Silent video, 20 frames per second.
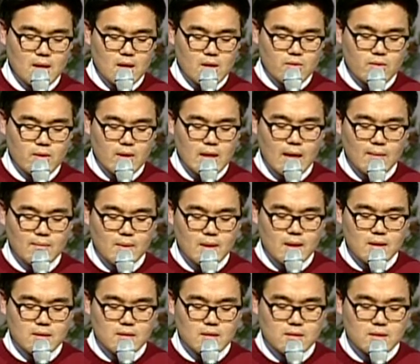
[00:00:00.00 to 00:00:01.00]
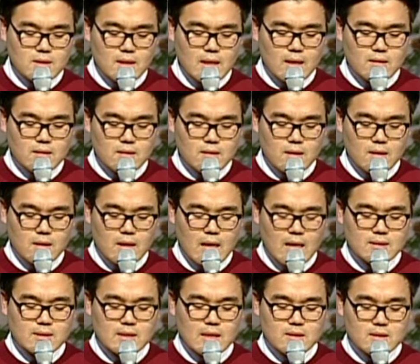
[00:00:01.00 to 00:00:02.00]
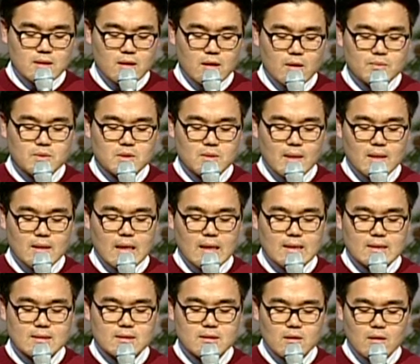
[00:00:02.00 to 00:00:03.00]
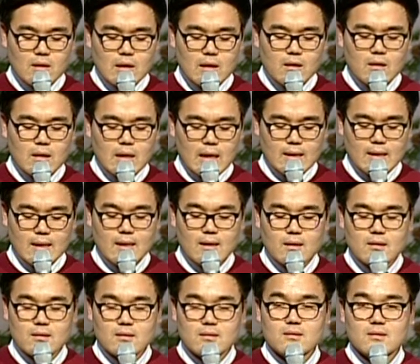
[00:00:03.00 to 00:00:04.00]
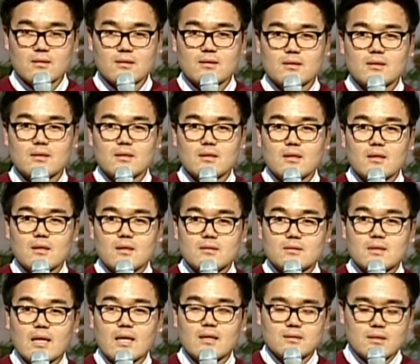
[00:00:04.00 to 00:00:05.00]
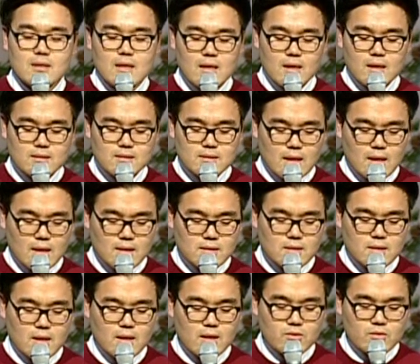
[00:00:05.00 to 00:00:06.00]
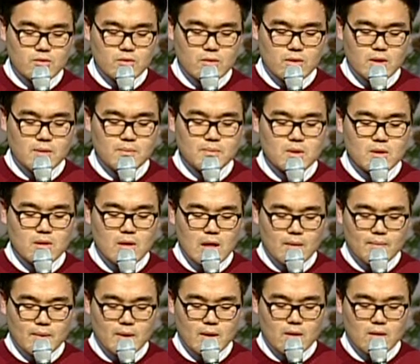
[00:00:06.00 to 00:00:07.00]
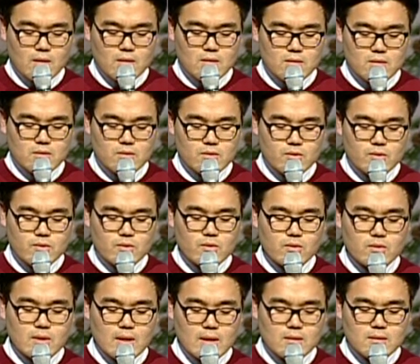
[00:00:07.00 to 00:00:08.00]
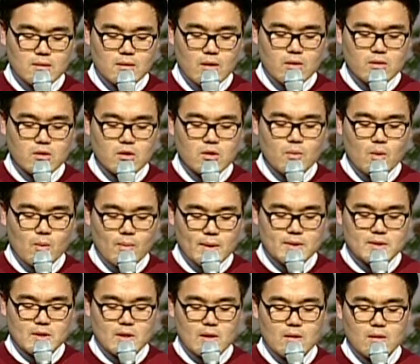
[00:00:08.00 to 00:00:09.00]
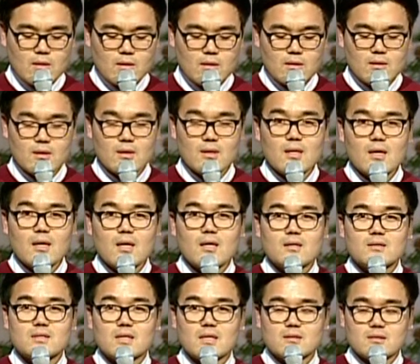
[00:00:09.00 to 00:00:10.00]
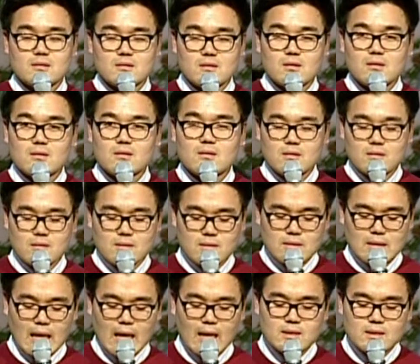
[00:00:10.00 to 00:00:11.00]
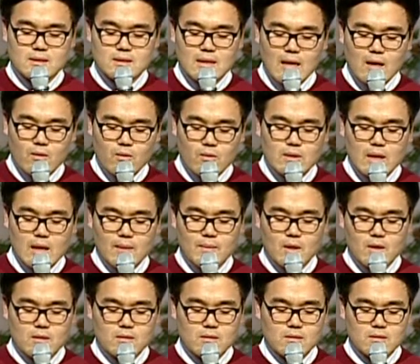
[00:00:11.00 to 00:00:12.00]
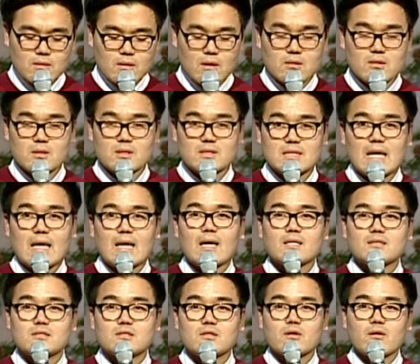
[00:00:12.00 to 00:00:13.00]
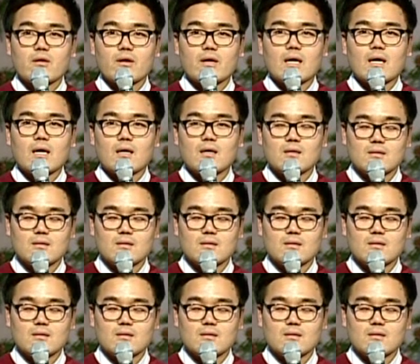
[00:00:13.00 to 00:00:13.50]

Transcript: 우리가 함께 했던 시간들이 항상 즐겁지만 않았을 거란 걸 알아. 타이트하게 짜인 스케줄을 힘들어하며 툴툴대는 너희들을 보면서 이 자식들 다 지나고 나면 너희들이 자라 있을 거야.